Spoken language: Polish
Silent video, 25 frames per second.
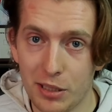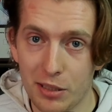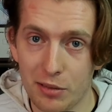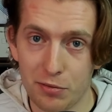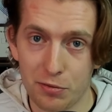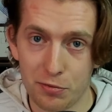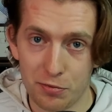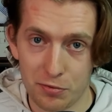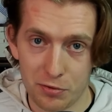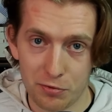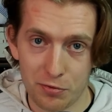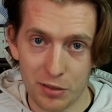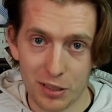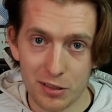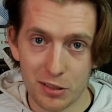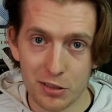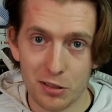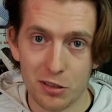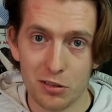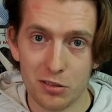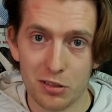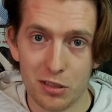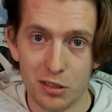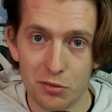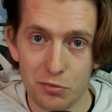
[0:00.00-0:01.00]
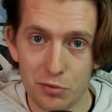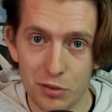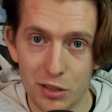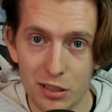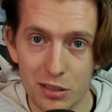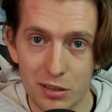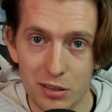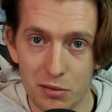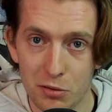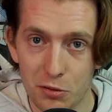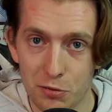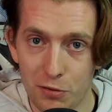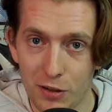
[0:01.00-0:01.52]
się w
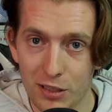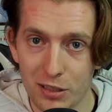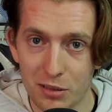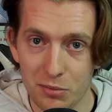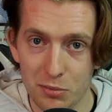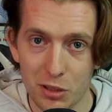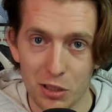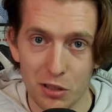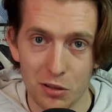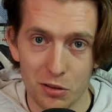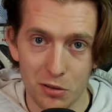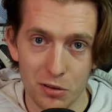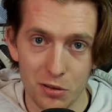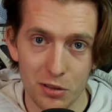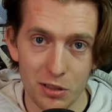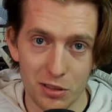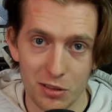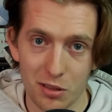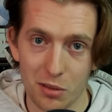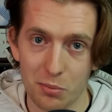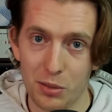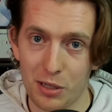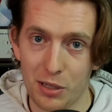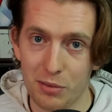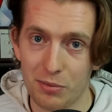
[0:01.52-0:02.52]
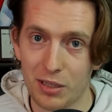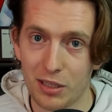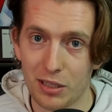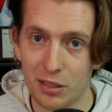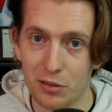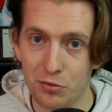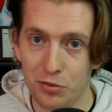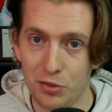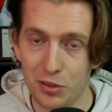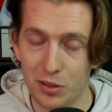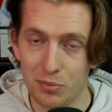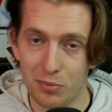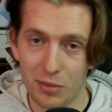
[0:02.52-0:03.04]
2024 roku i zrobiłem taki
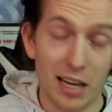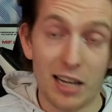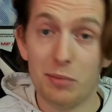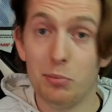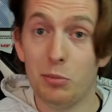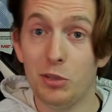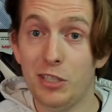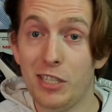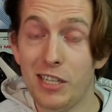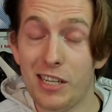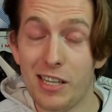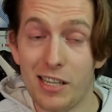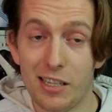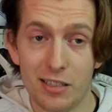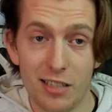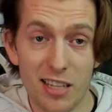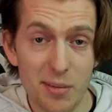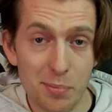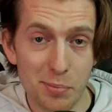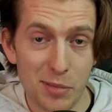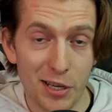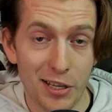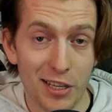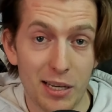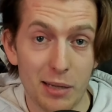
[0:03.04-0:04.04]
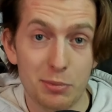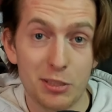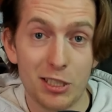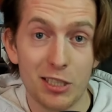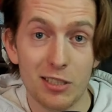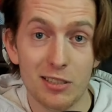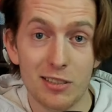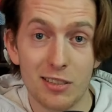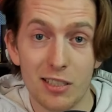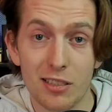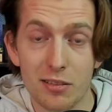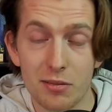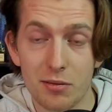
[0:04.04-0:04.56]
film. Albo nie, lepiej, ja
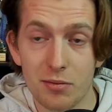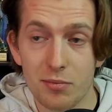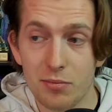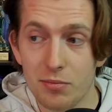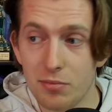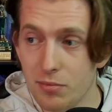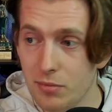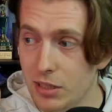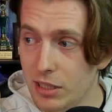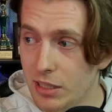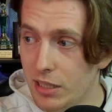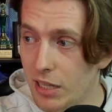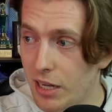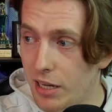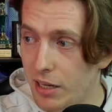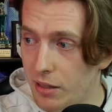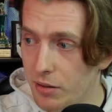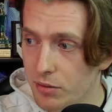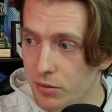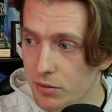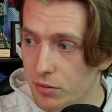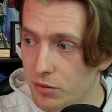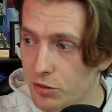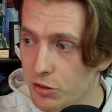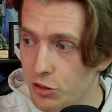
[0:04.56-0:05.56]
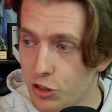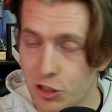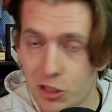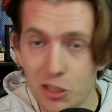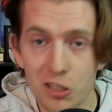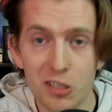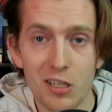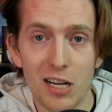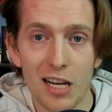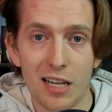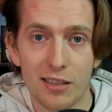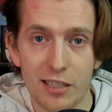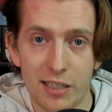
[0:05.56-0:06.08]
przez te... ile?
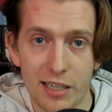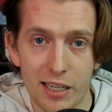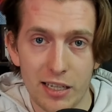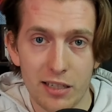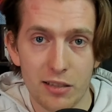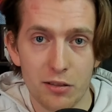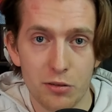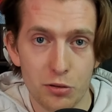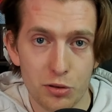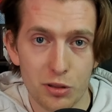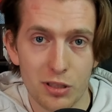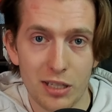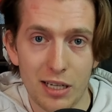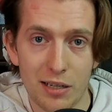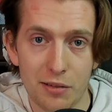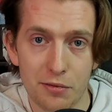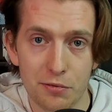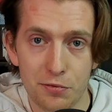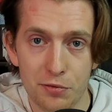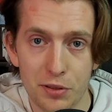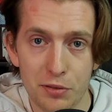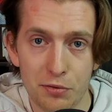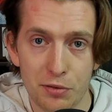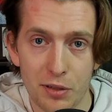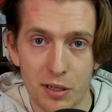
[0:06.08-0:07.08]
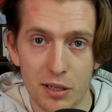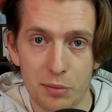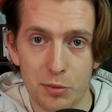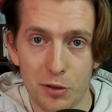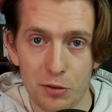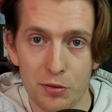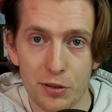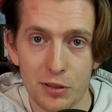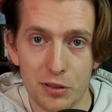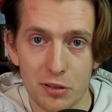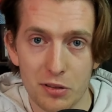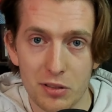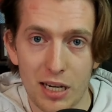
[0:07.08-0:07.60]
3 lata, jak już gram w FIFA
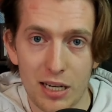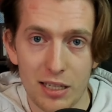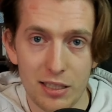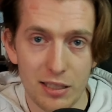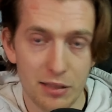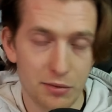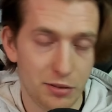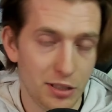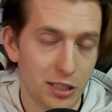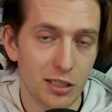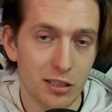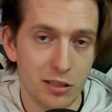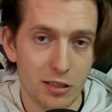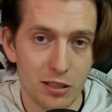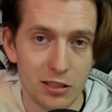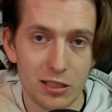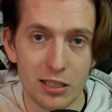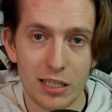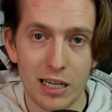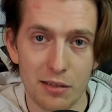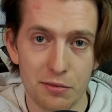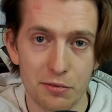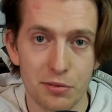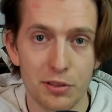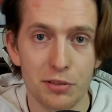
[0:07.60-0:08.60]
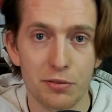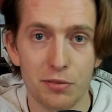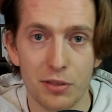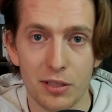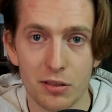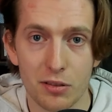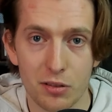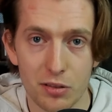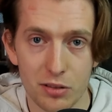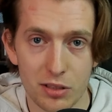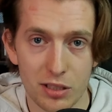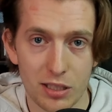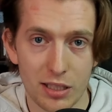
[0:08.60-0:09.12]
profesjonalnie, wcześniej też grałem w FIFA,
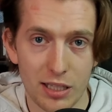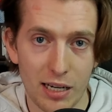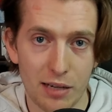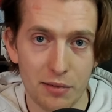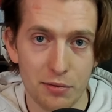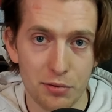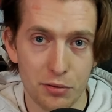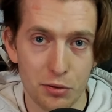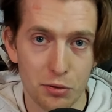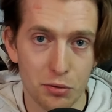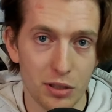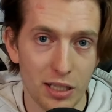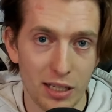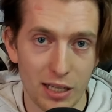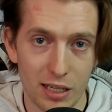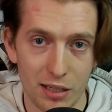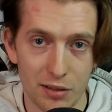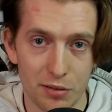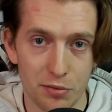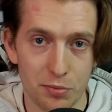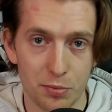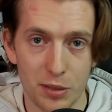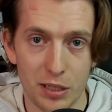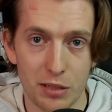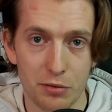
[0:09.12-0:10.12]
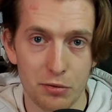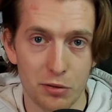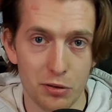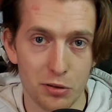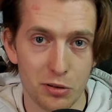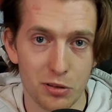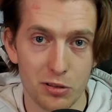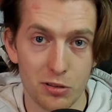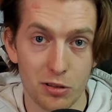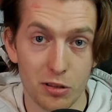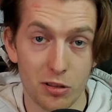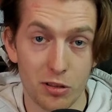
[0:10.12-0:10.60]
tylko że grałem w turniejach w Pro Evolution